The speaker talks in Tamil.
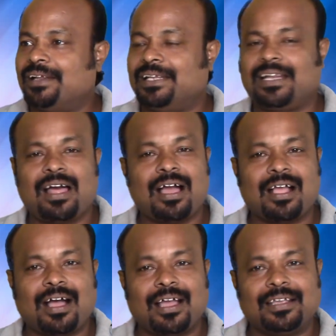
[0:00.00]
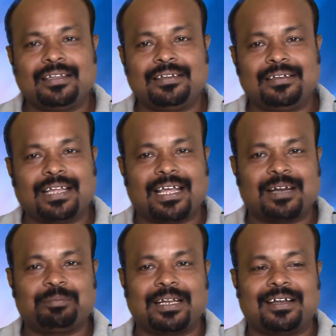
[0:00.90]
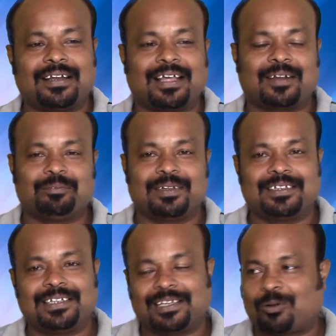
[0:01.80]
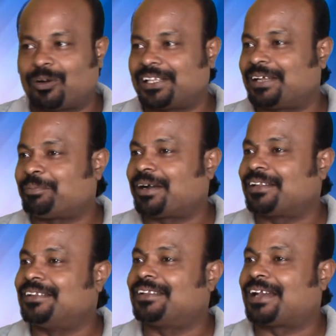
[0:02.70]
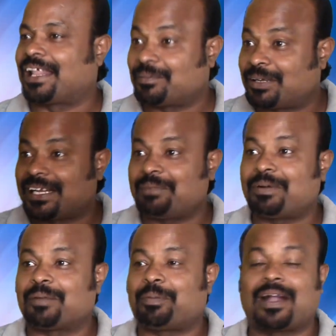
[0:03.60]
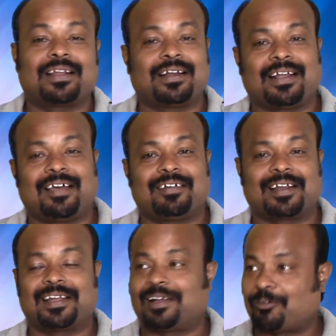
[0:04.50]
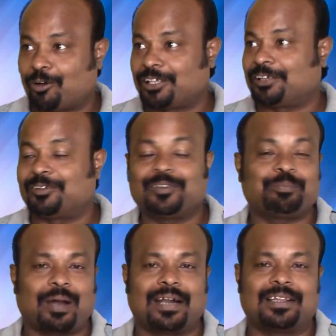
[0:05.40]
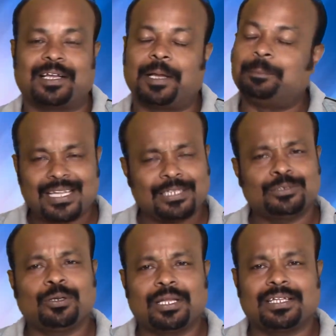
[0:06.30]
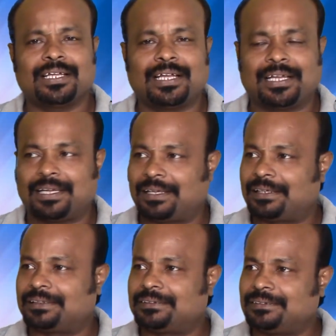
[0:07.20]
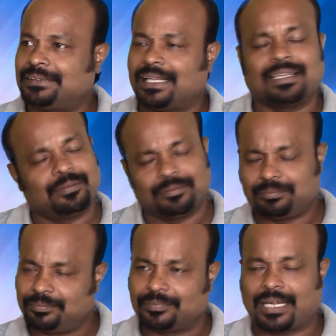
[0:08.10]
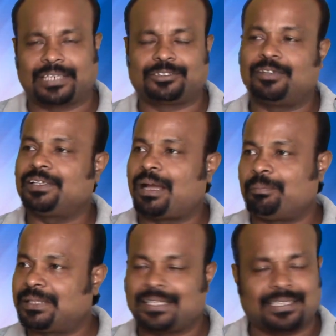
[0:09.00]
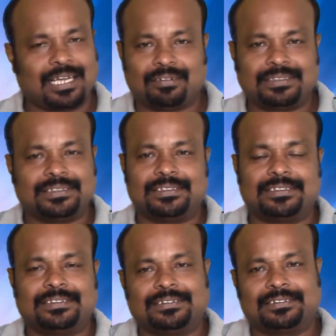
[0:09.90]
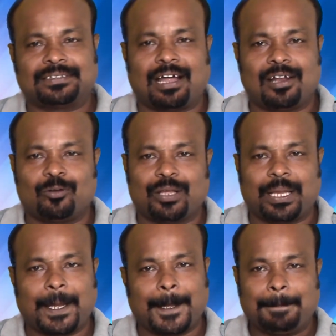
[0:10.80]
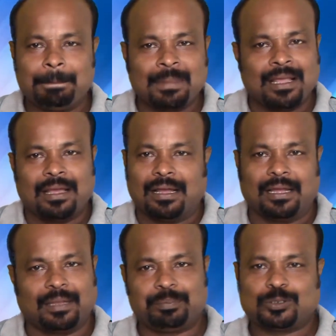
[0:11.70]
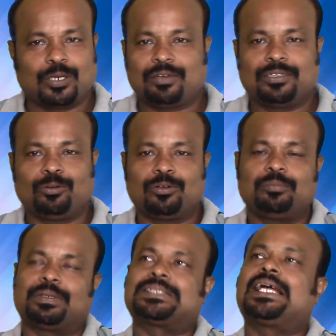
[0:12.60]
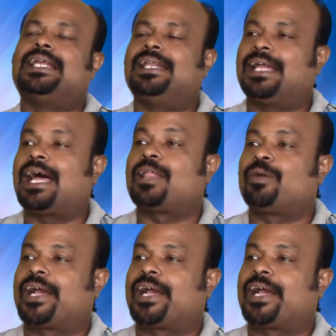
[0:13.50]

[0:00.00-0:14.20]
நிலா காயுது நேரம் நல்ல நேரம் வந்து குழந்தைங்க பாடுதுன்னு தெரில அந்த மாதிரி டைப்பான பாடல்கள்லாம் வேறு குழந்தைங்க வந்து பாடுதுங்க ஸோ அந்த நேற்று ஆக்சுவலி வந்து ஐம்பத்தெட்டாவது நாளுடைய எபிசோடே வந்து ஒன்றும் பெருசாக இல்லை அதனுடைய